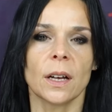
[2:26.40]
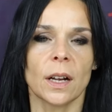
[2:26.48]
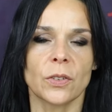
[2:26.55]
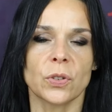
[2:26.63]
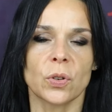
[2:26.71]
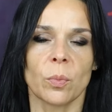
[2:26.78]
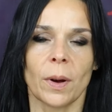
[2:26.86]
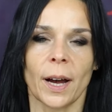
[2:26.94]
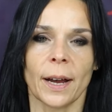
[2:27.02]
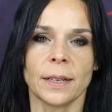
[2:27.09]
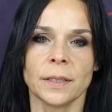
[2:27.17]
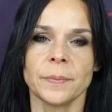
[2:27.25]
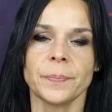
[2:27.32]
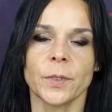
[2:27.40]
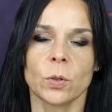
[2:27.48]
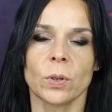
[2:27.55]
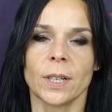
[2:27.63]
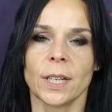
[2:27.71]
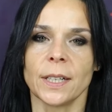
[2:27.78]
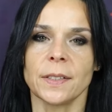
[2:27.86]
äh, zum einen
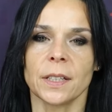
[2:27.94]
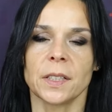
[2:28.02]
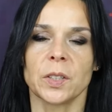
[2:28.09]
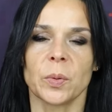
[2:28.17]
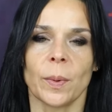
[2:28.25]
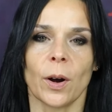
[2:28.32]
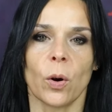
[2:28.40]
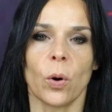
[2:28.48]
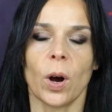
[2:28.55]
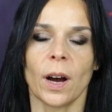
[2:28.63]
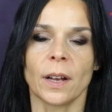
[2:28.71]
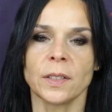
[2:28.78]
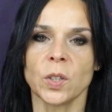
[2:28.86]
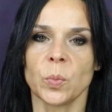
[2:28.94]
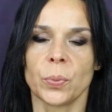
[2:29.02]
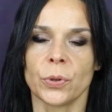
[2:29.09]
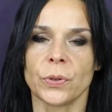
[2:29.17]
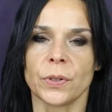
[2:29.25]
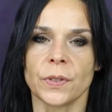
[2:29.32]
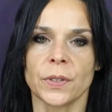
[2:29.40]
und gleichzeitig aber auch andere
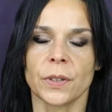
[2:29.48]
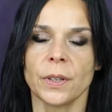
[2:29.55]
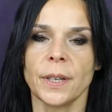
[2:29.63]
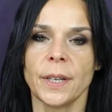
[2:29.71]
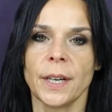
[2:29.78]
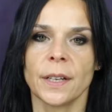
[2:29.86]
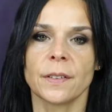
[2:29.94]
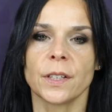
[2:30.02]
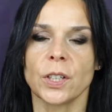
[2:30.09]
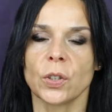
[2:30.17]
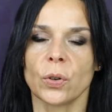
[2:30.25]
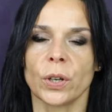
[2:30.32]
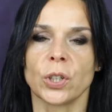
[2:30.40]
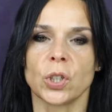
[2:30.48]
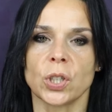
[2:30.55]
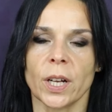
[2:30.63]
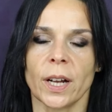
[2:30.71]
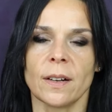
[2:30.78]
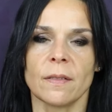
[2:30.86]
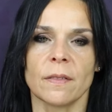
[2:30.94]
Bündnisse sich neu
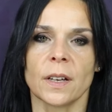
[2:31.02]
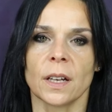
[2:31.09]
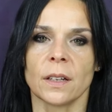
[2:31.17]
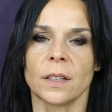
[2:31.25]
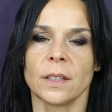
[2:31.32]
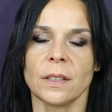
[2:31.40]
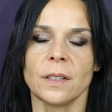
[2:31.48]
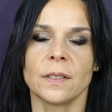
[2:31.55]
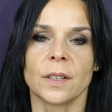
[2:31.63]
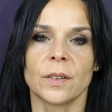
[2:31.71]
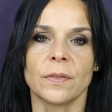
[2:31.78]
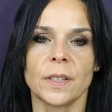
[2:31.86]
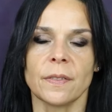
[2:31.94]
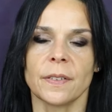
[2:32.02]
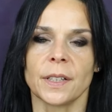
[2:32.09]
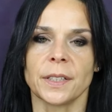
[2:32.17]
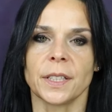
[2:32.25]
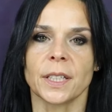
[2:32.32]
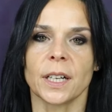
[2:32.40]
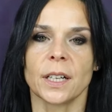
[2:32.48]
gestalten werden in dieser
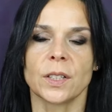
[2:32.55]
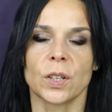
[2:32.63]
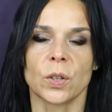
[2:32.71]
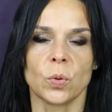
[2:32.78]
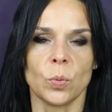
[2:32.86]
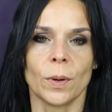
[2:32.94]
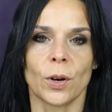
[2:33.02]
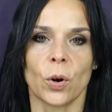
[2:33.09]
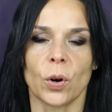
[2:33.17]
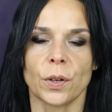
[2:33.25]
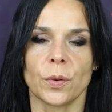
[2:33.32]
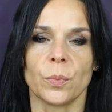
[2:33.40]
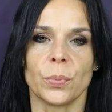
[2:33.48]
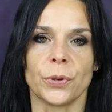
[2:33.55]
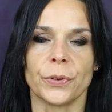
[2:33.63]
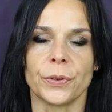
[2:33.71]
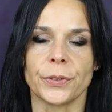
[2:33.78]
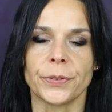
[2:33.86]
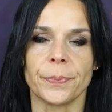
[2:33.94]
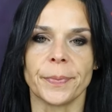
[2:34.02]
Vielfältigkeit an übergeordneten
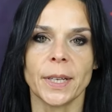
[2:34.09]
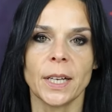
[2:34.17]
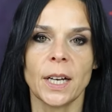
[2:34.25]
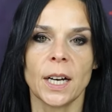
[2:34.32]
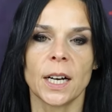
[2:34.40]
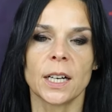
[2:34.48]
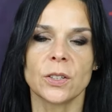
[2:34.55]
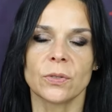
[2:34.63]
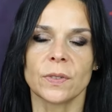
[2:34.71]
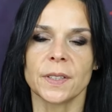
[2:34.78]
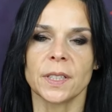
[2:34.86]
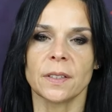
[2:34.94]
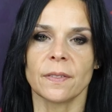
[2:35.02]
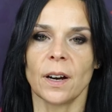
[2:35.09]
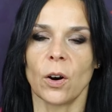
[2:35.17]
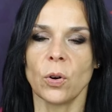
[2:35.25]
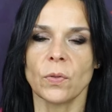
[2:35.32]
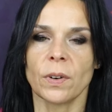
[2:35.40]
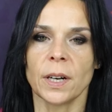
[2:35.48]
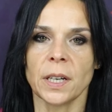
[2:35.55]
Bündnissen. Also was ich
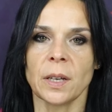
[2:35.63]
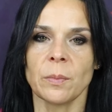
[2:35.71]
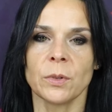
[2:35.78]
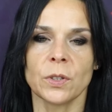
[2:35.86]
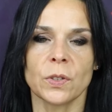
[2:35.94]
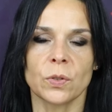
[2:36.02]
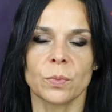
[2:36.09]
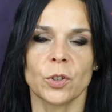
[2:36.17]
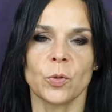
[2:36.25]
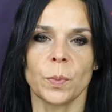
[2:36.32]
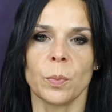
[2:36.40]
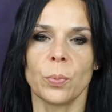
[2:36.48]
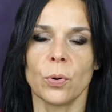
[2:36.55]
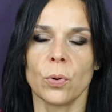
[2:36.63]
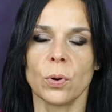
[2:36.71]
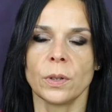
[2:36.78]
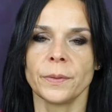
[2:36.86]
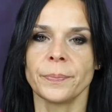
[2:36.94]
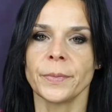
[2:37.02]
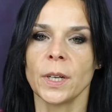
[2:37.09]
auch wahrnehme, ist zum Beispiel
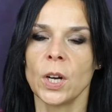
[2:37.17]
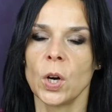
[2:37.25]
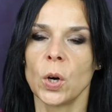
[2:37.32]
Polen,